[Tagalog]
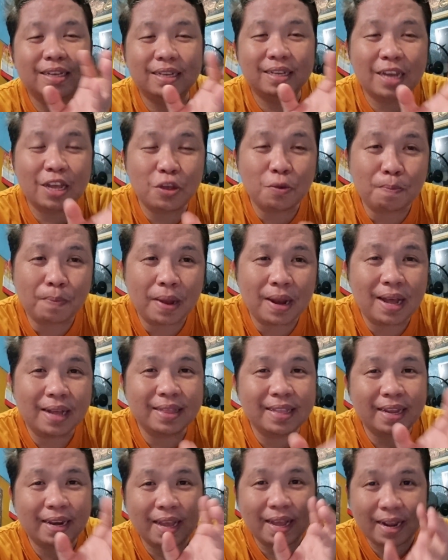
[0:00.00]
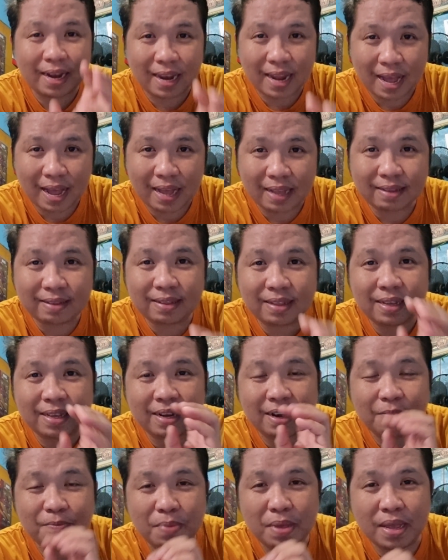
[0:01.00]
Ngayon pa lang niregla
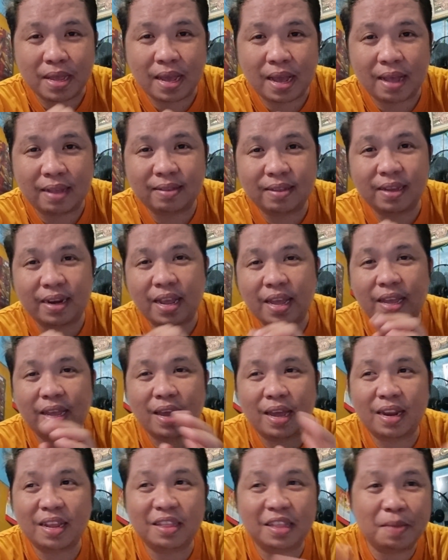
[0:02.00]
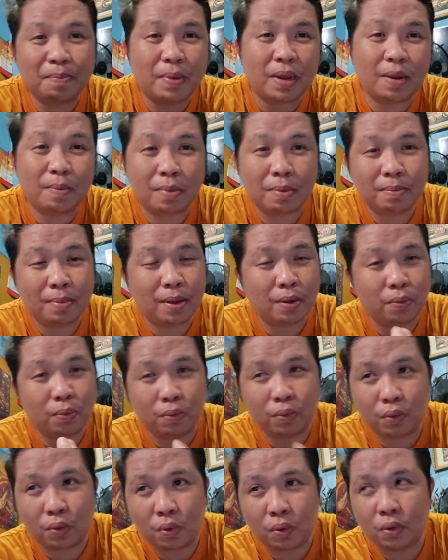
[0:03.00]
si Rabia, si Reker, hindi pa naman
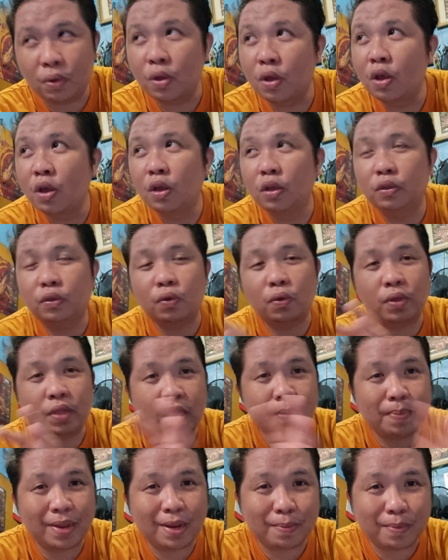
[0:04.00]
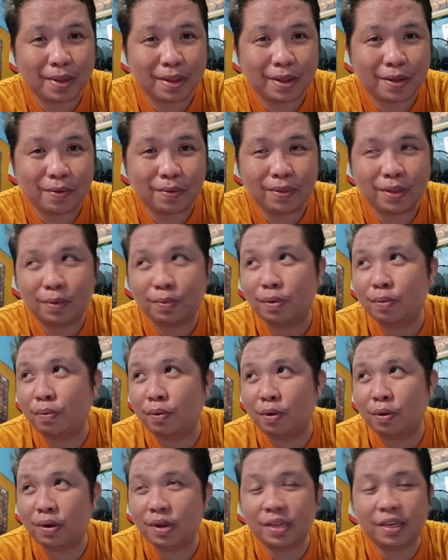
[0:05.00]
marunong. So, hindi pa naman ako
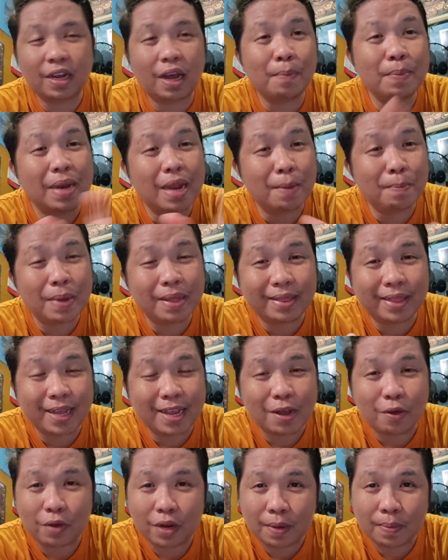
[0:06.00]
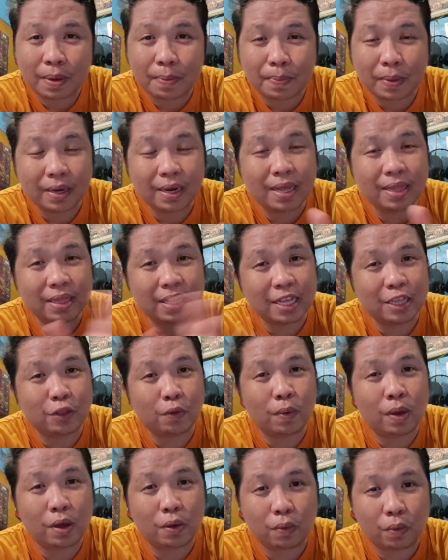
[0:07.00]
nag-worry. Tsaka binabantayan ko naman pag
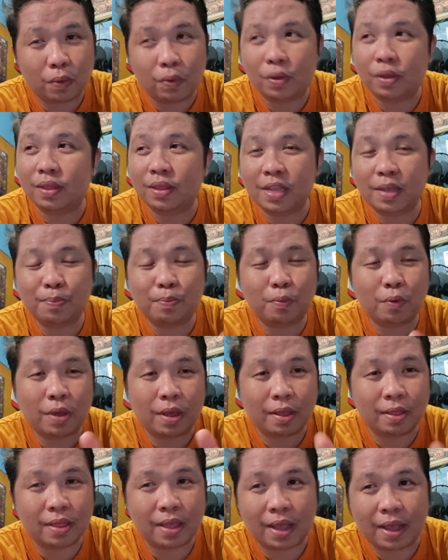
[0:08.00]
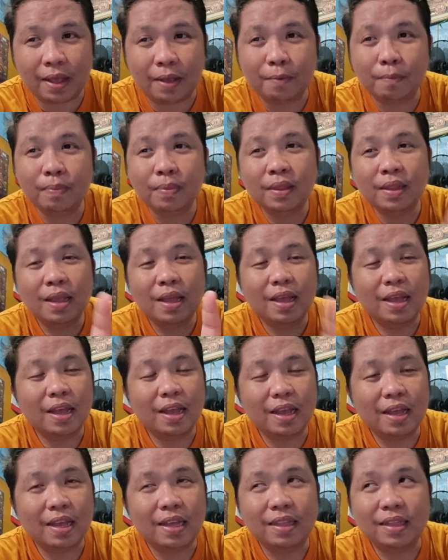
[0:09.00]
nandito ako, hindi pwede
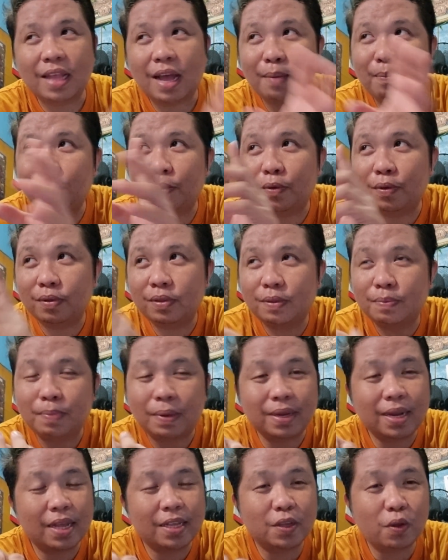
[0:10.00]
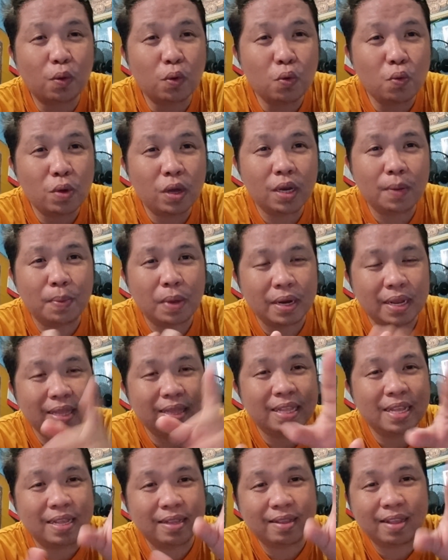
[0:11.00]
tapos, pag nasa kulungan naman,
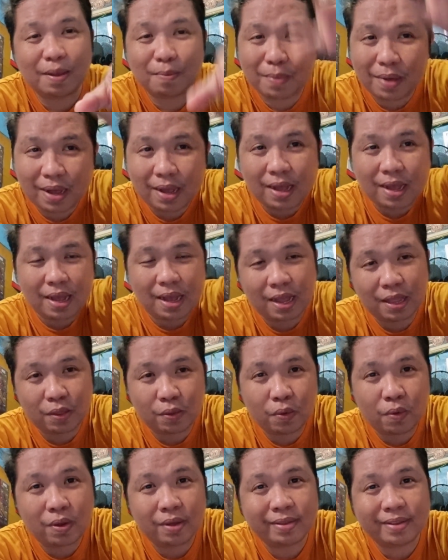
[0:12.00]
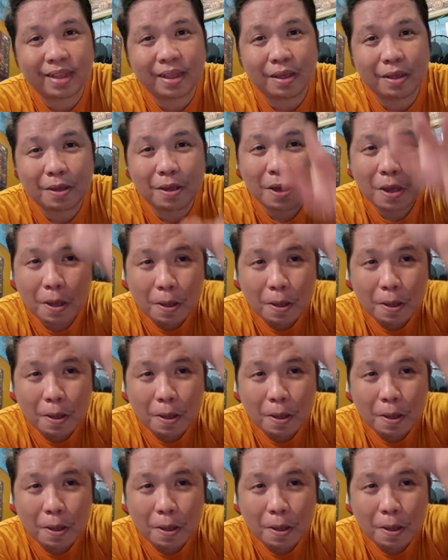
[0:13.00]
hindi siya maka, ano, kasi